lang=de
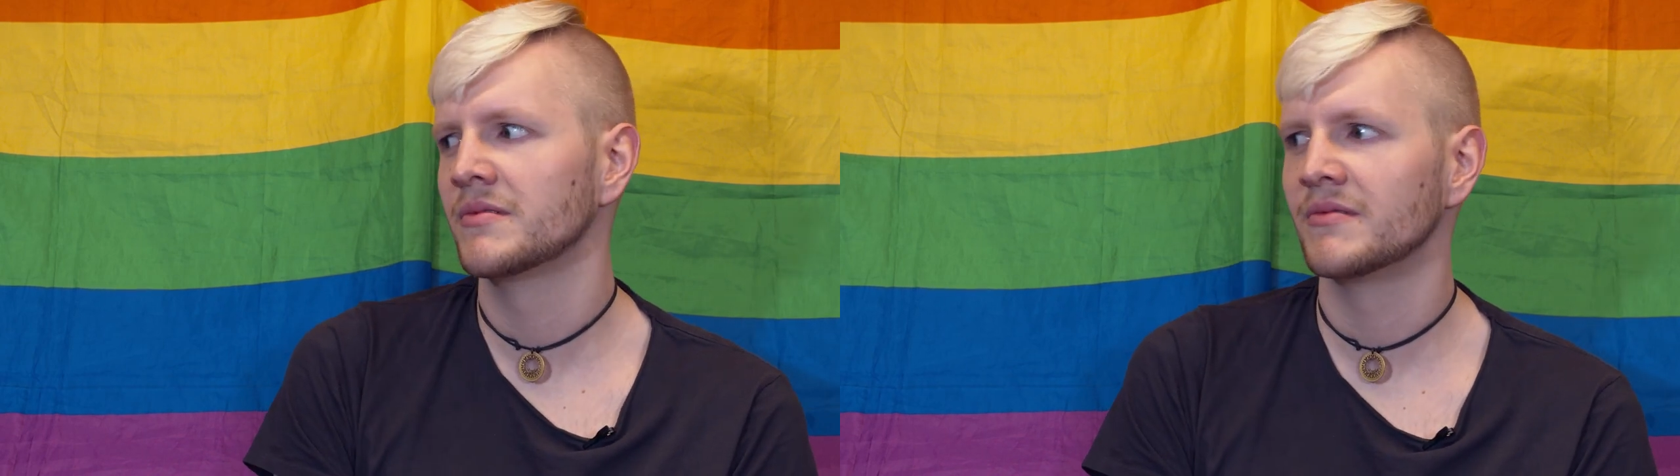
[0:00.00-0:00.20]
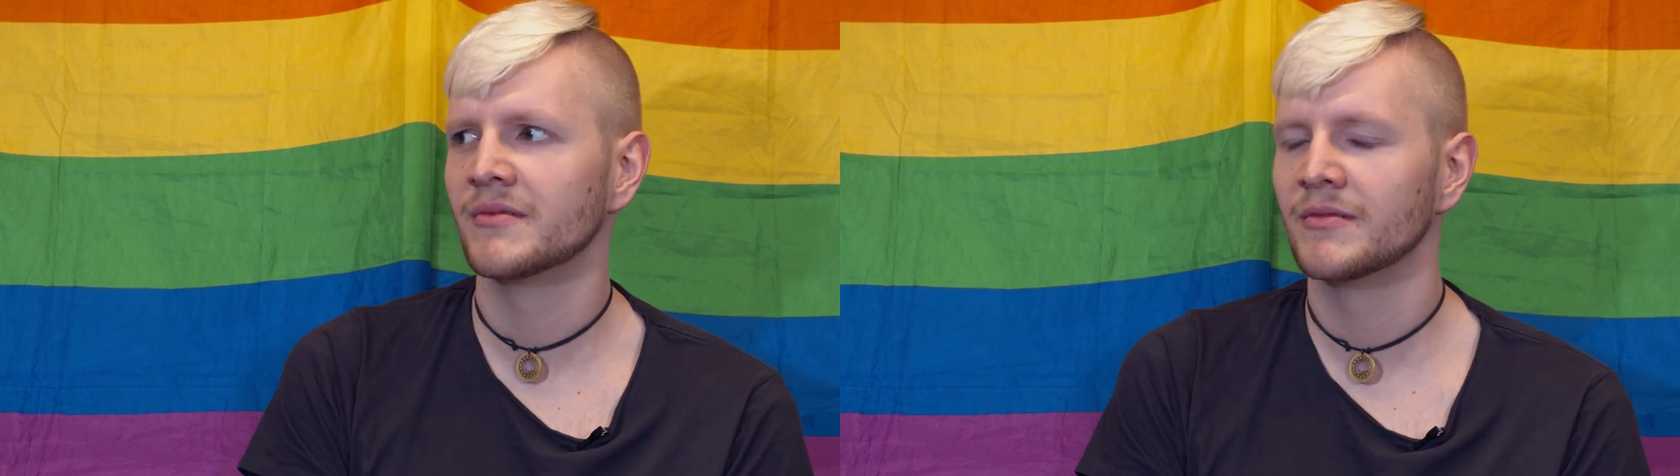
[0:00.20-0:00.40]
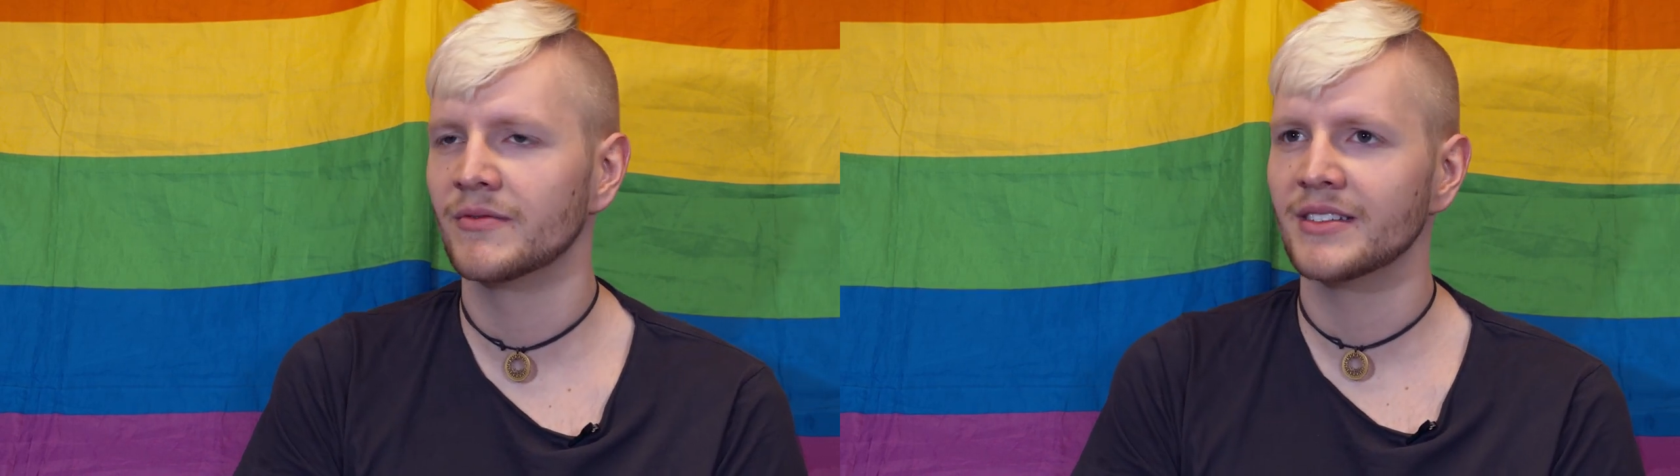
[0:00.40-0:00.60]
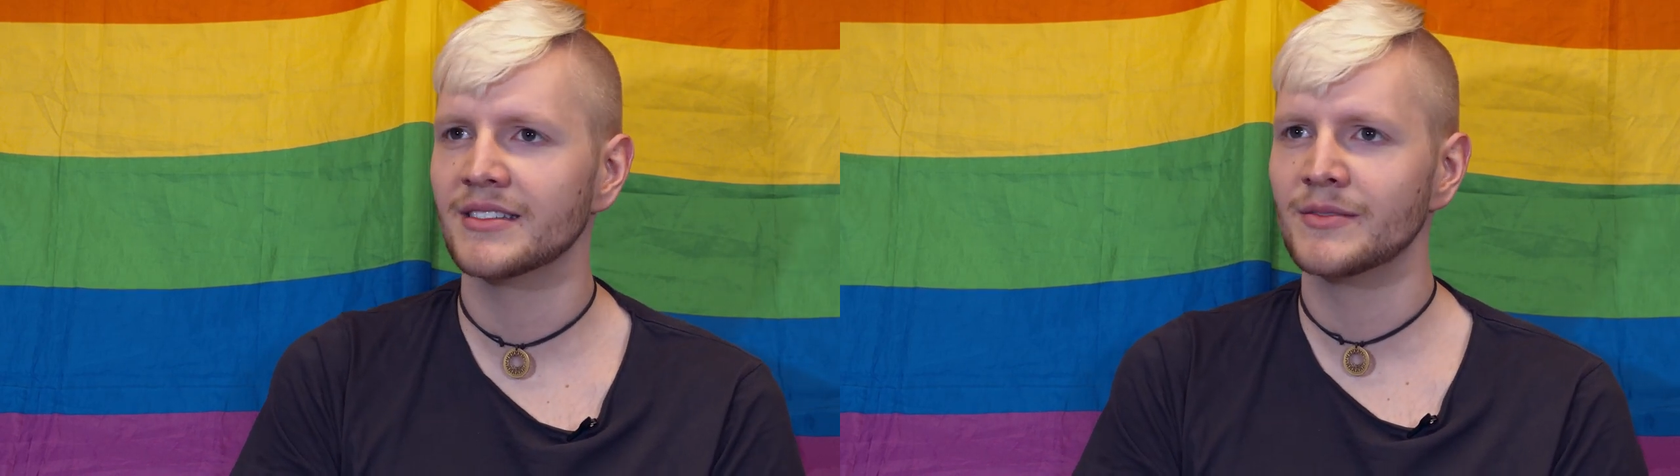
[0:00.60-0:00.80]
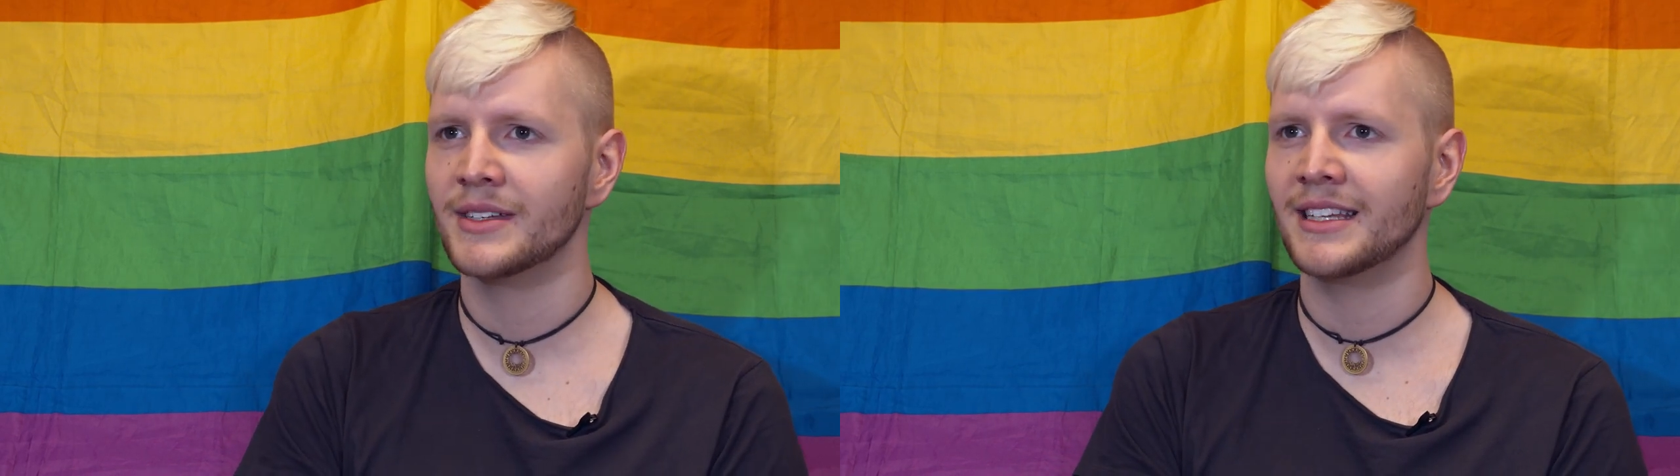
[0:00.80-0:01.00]
hm, was
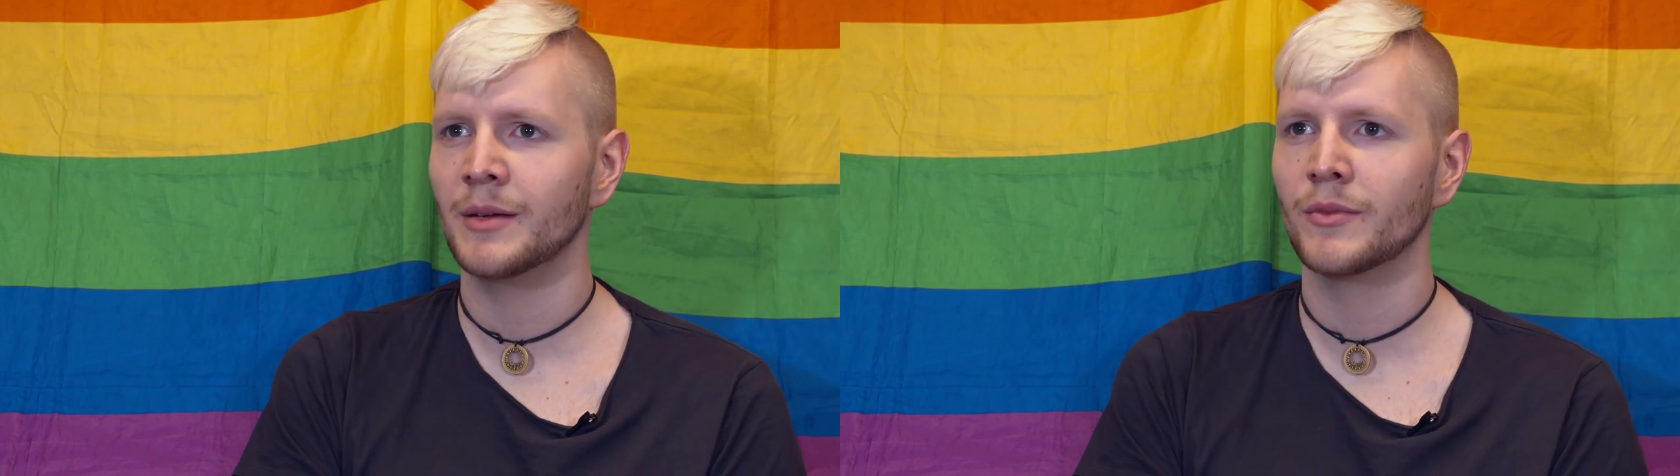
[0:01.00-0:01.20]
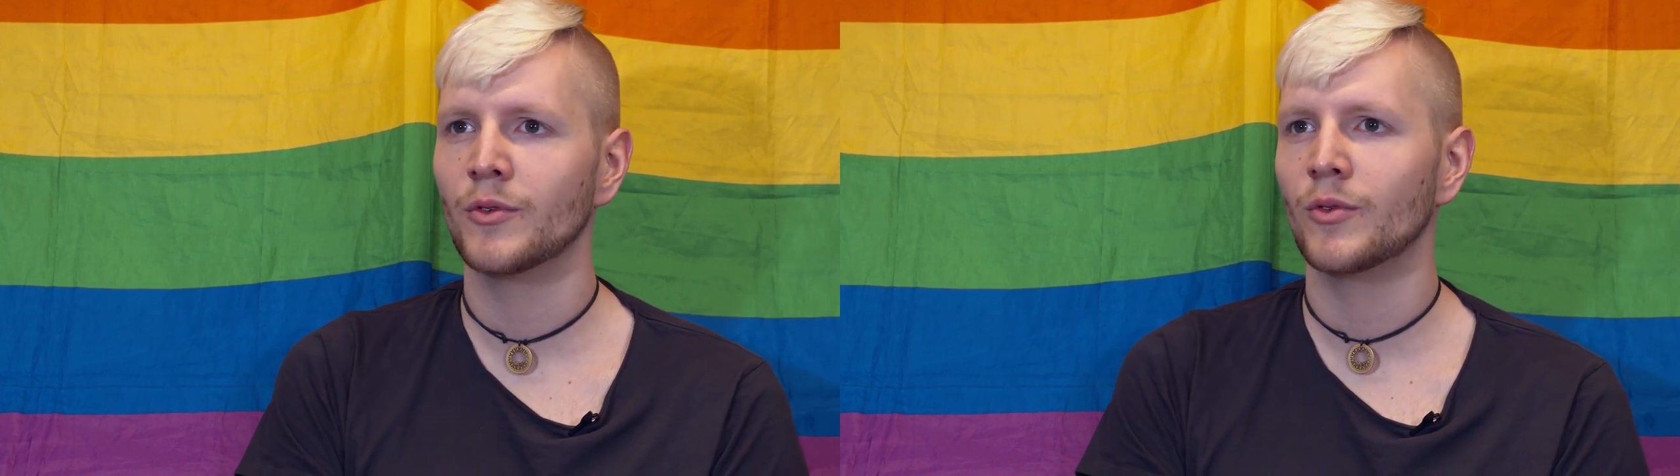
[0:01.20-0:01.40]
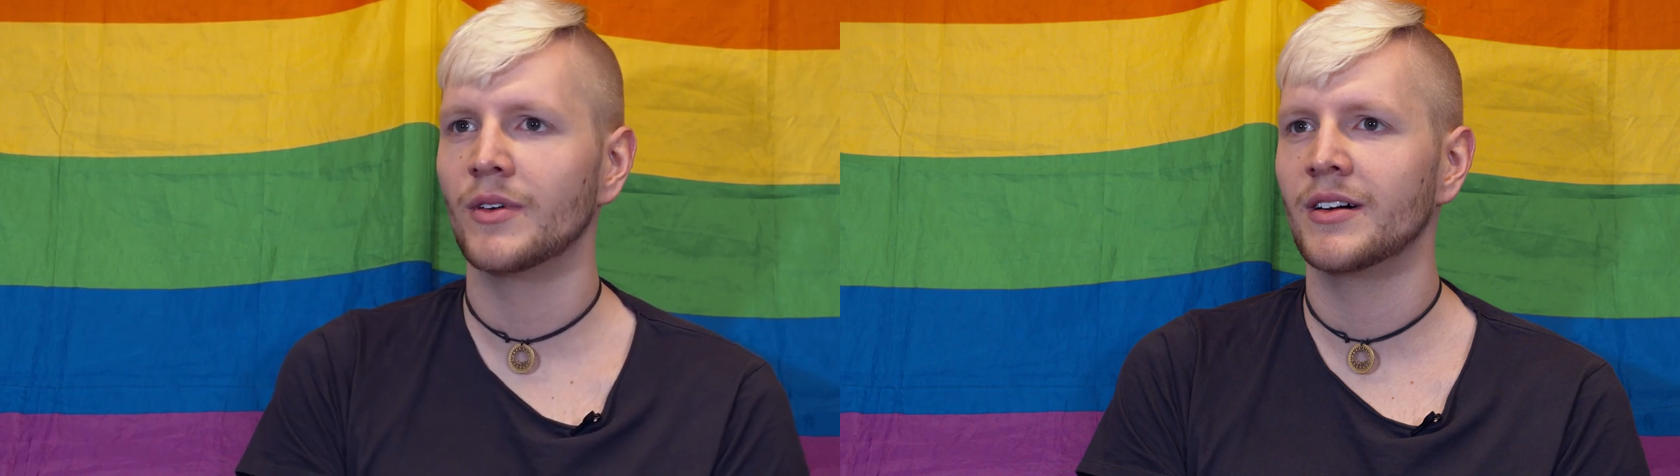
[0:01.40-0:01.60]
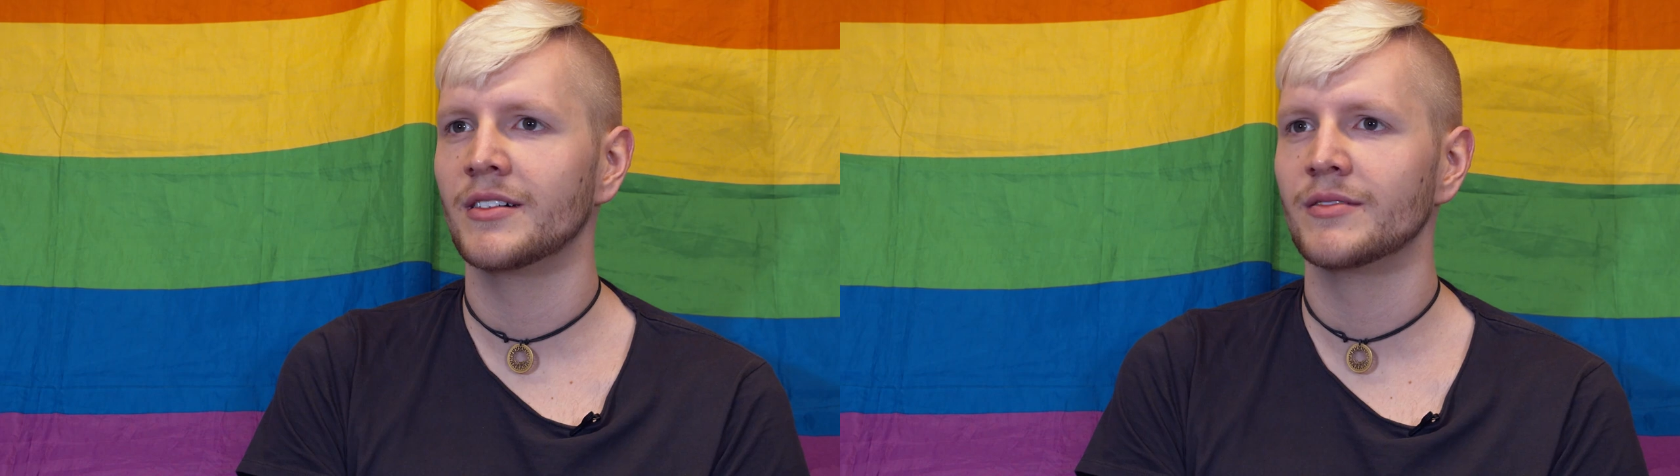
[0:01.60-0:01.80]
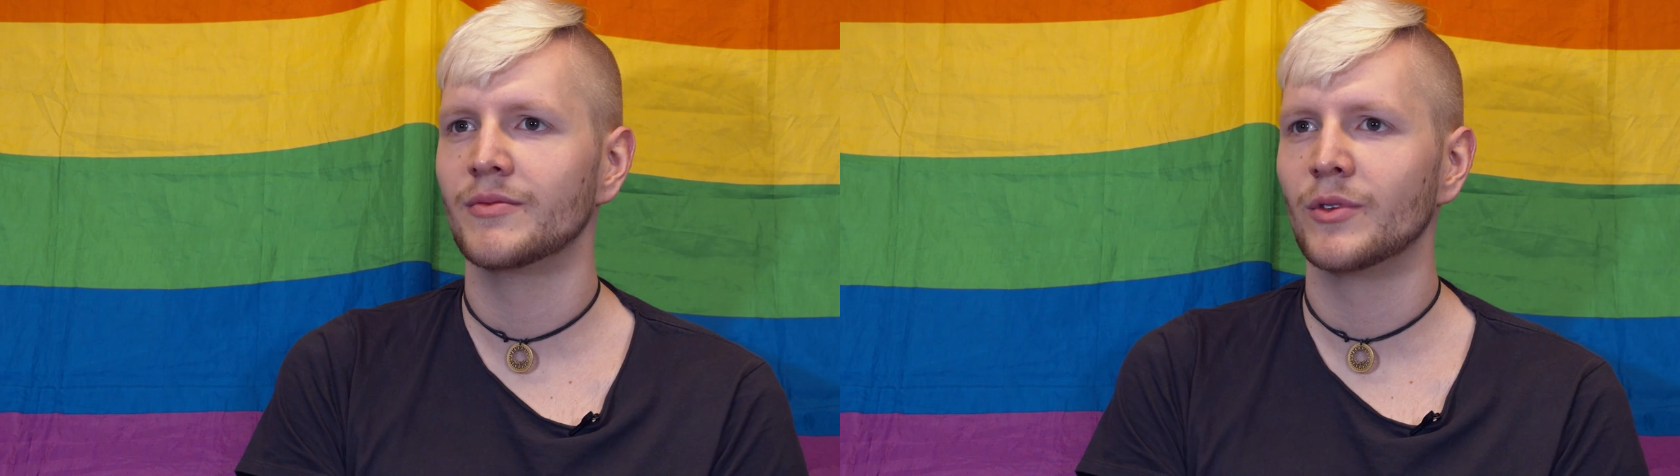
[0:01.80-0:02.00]
ist denn mit dem äh,